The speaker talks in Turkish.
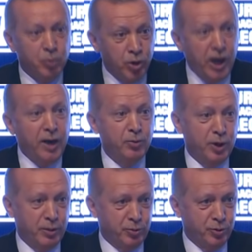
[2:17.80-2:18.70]
Bunlarla
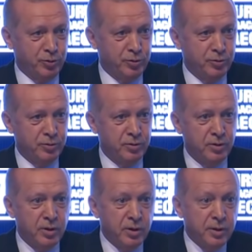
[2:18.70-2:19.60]
bunu yapıyoruz.
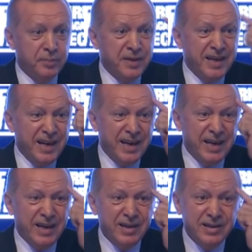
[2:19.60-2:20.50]

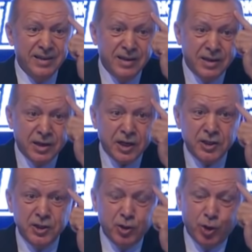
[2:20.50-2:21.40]
Birileri
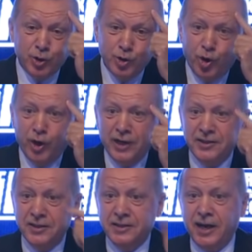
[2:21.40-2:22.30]
kaşını gözünü
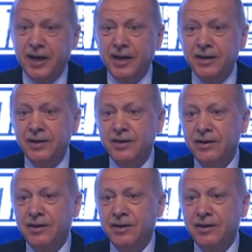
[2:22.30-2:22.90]
oynatırsa